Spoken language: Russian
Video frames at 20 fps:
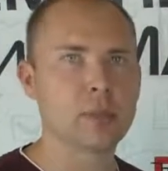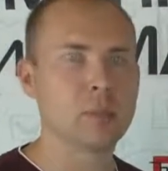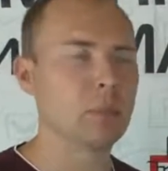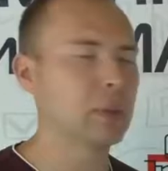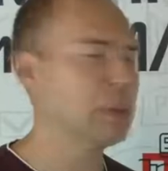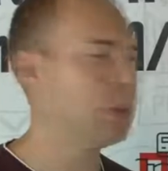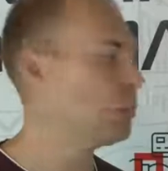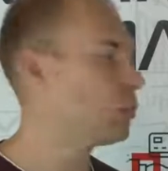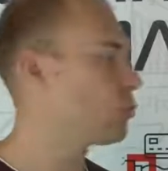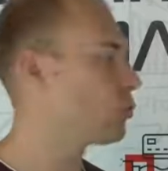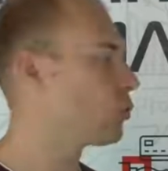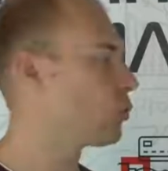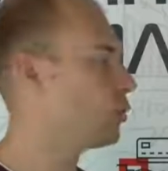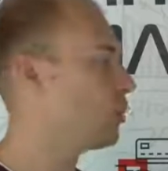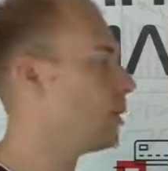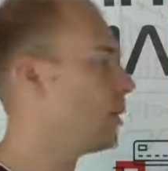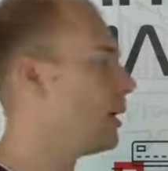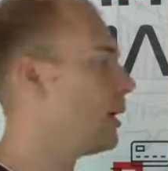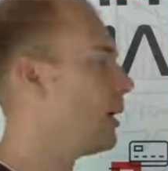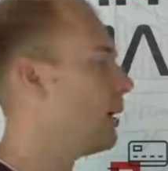Потому что
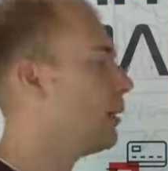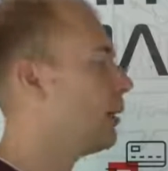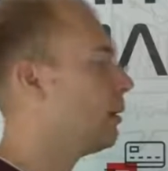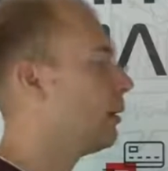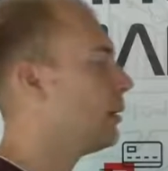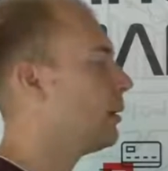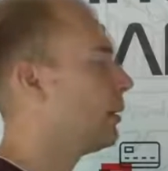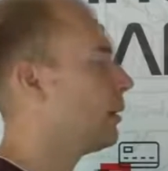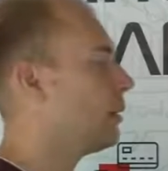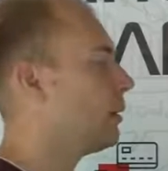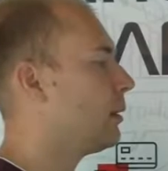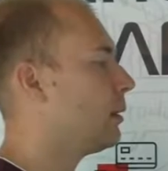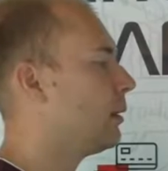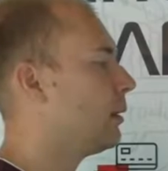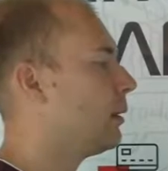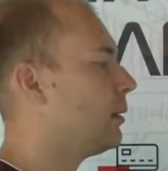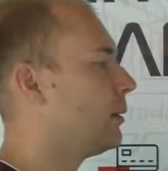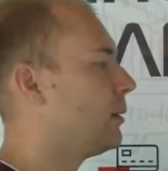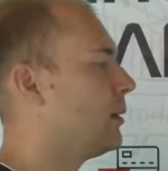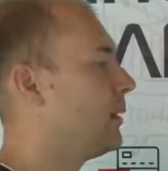я
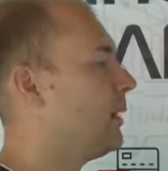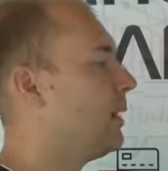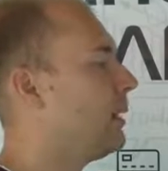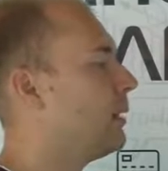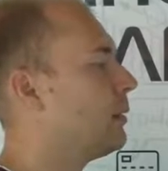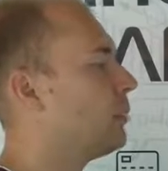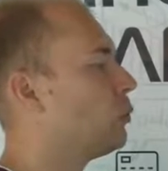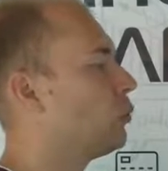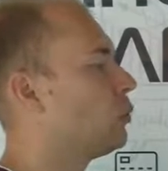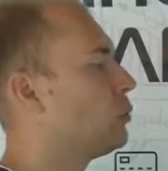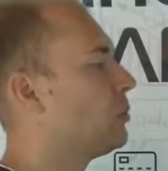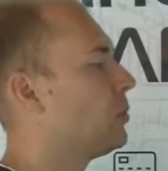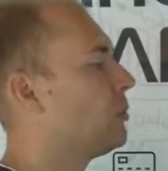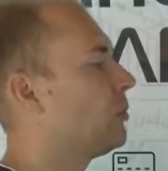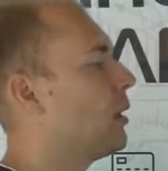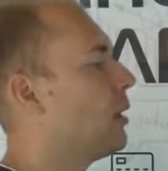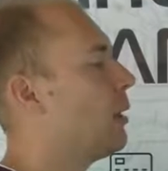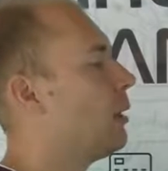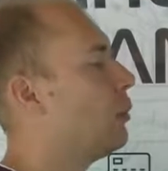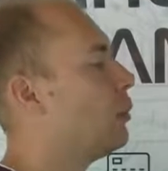Э, не
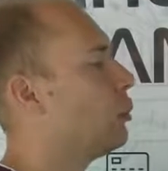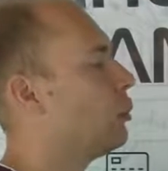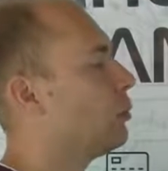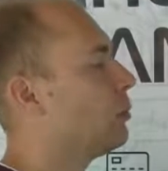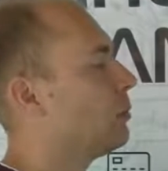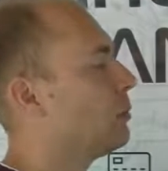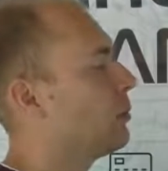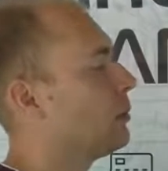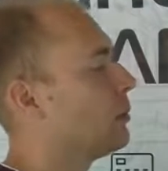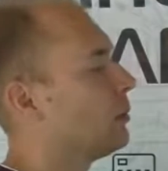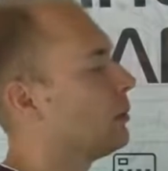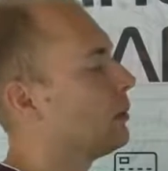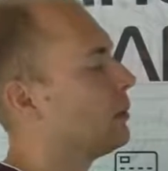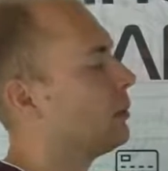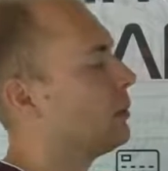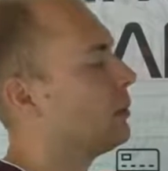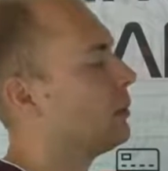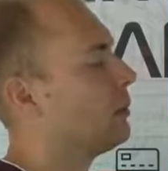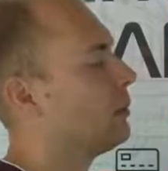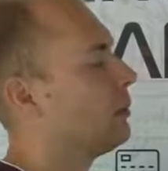успеваю
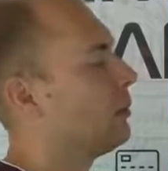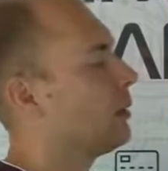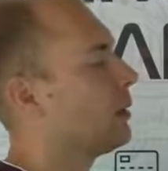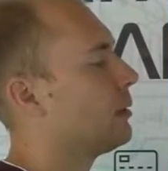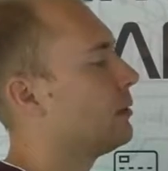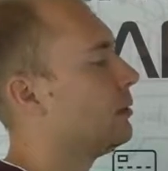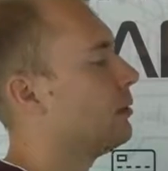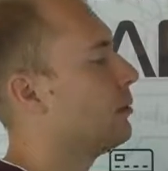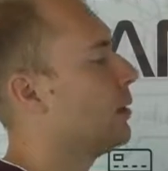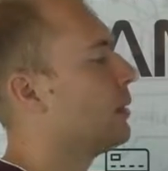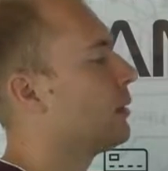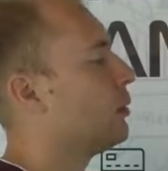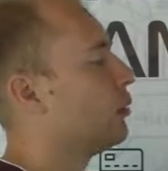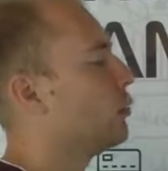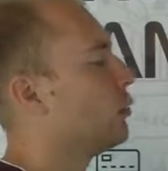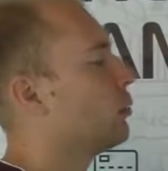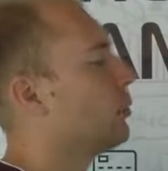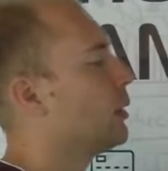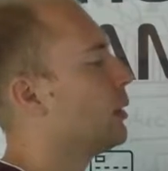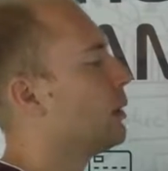э, развивать
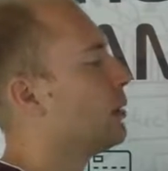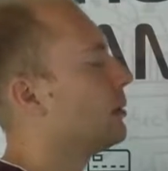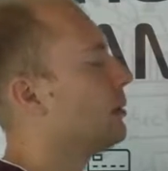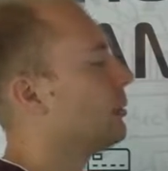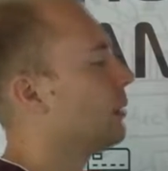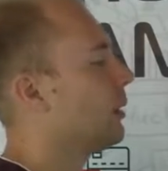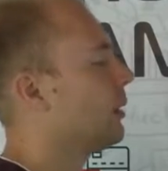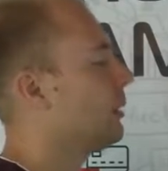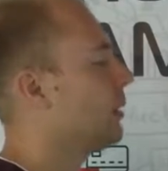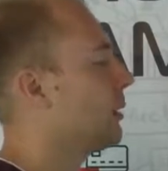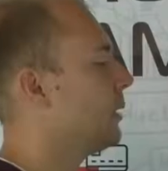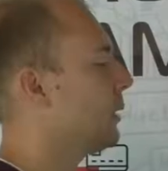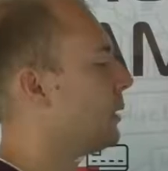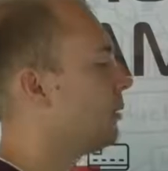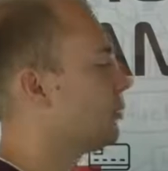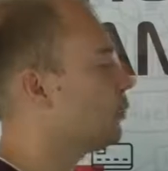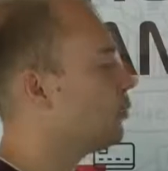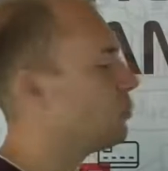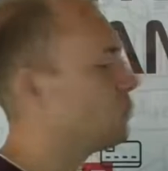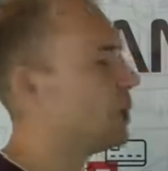еще вот эти социальные
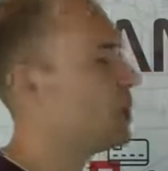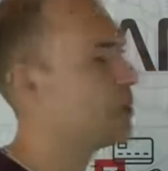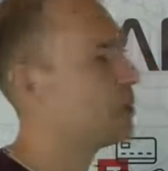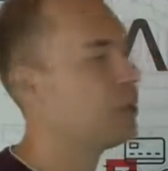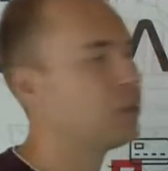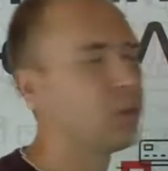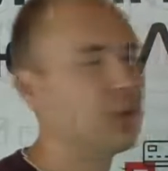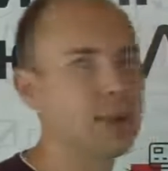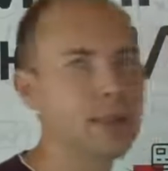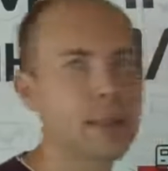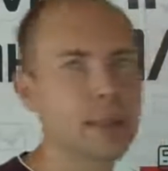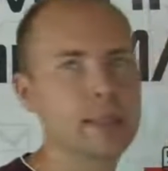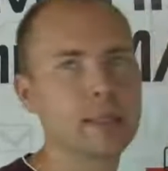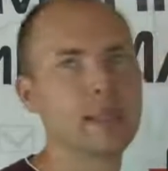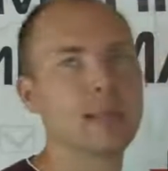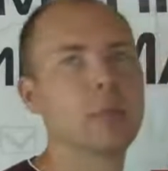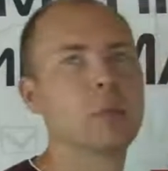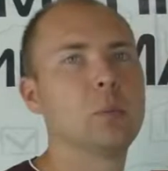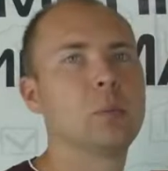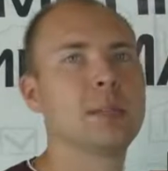сети. Ну, в принципе,
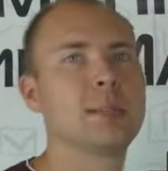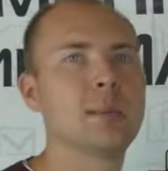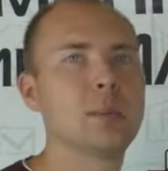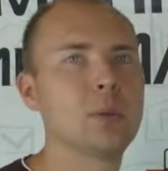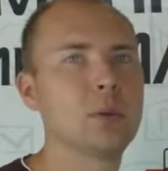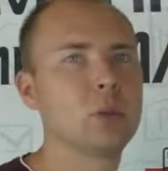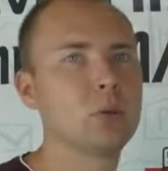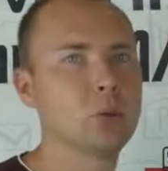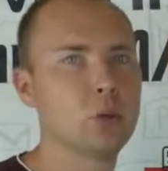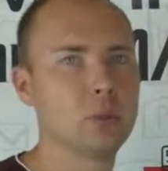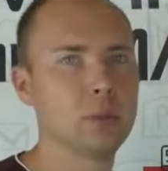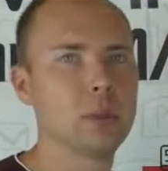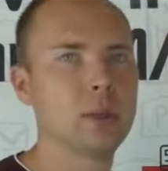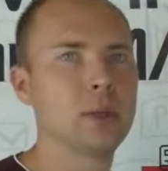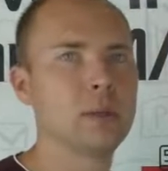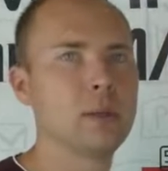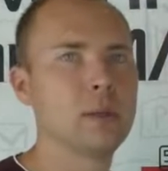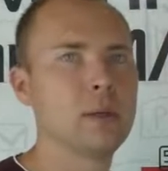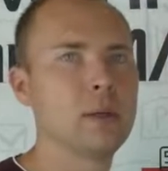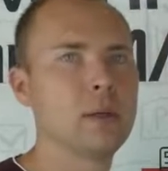ВКонтакте для меня самое
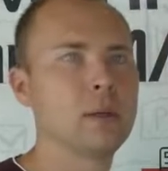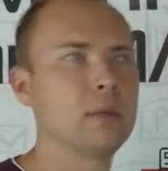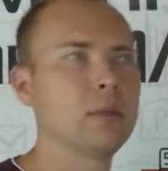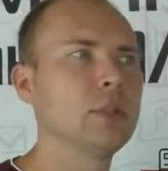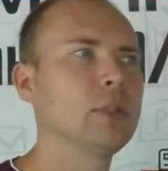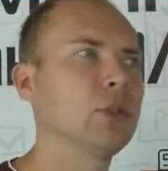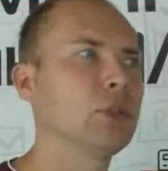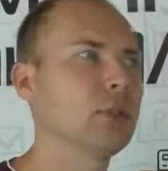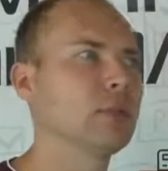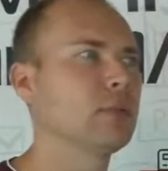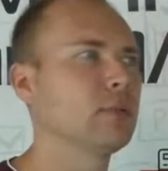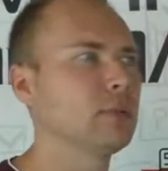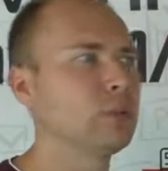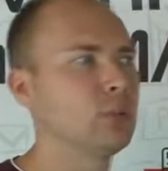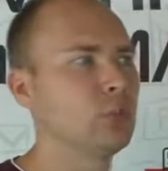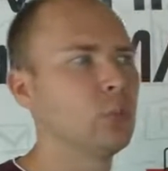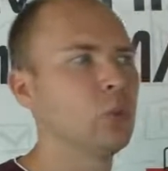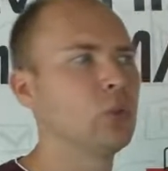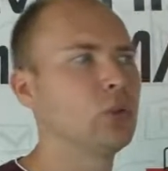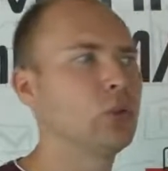удобное. Вы сейчас
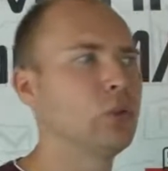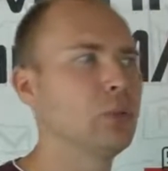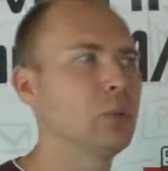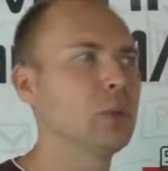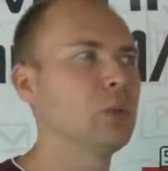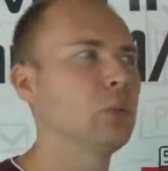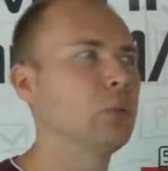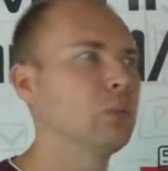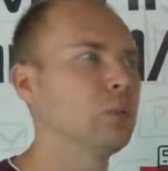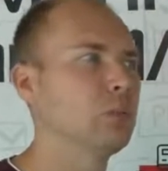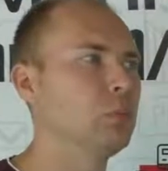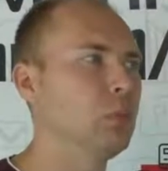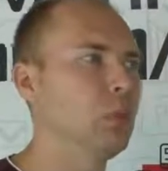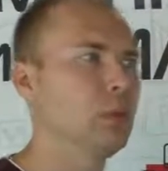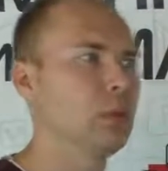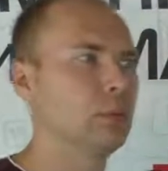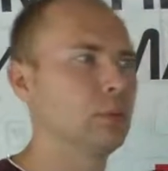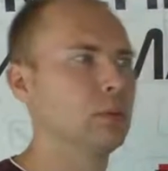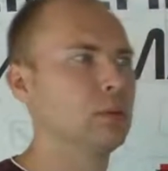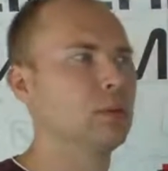можете подумать,
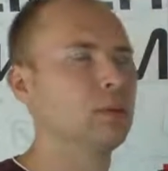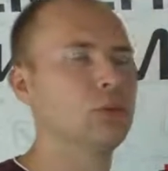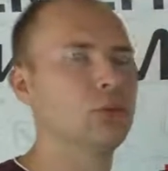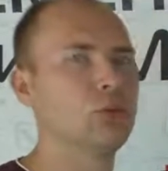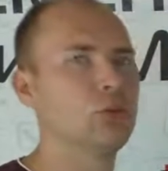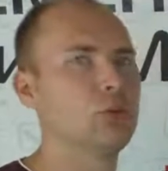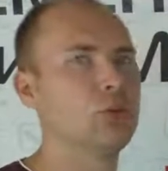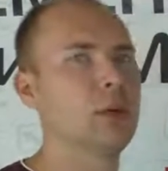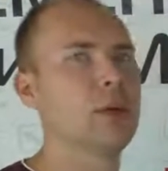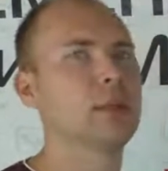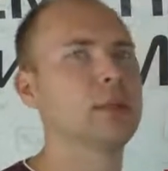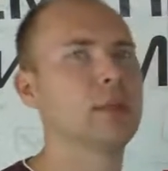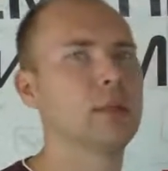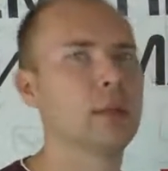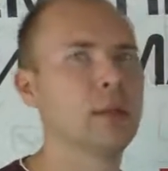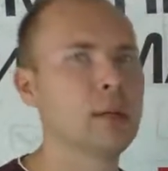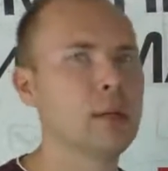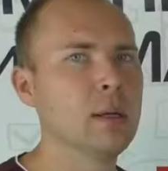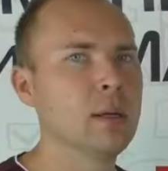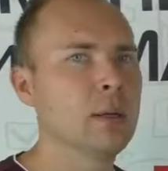блин, чувак,
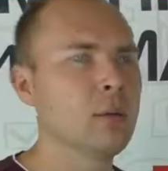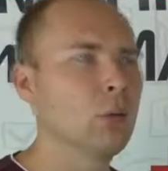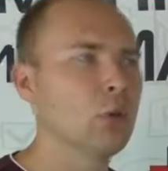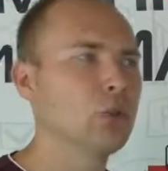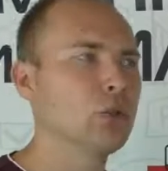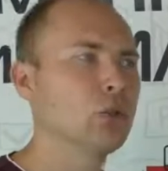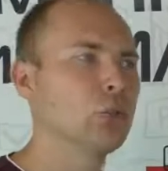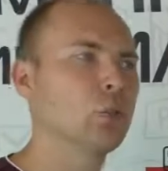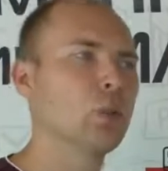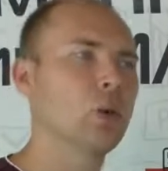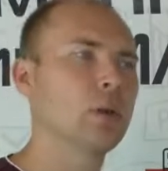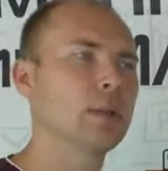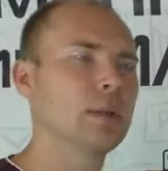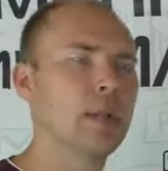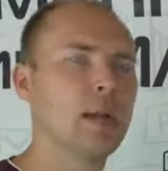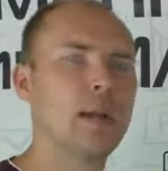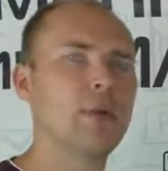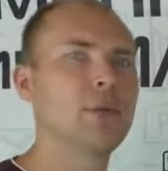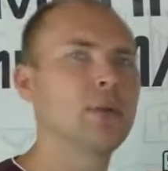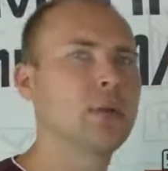ты очень много
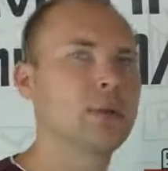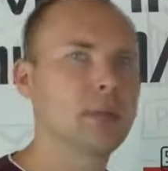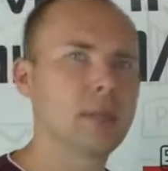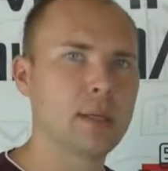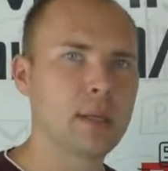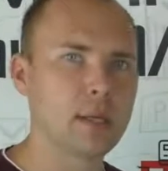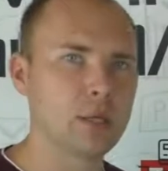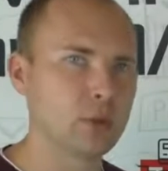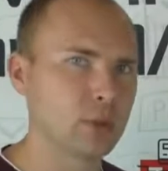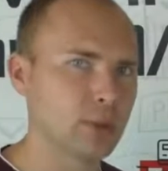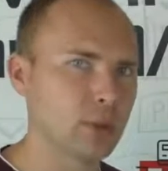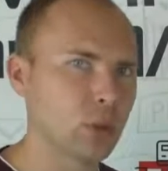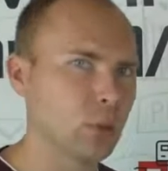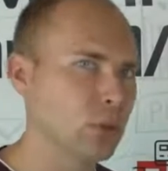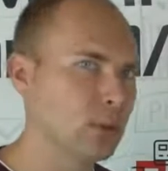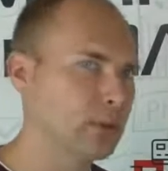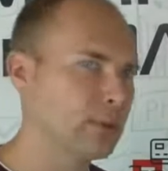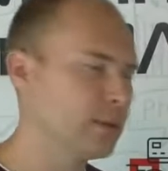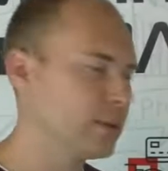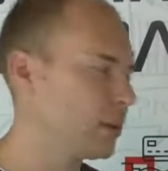трафика теряешь из
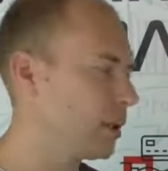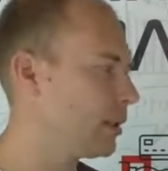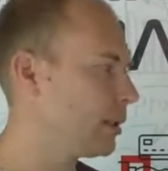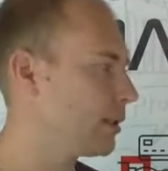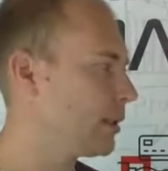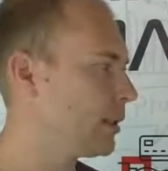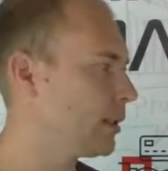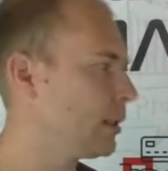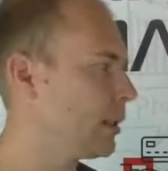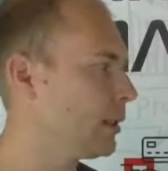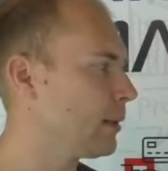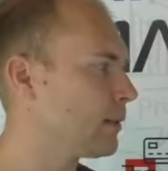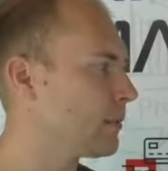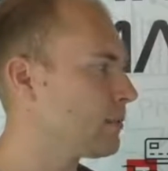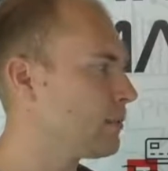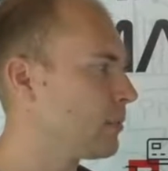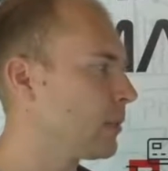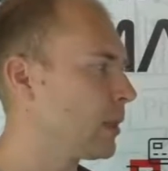других социальных сетей.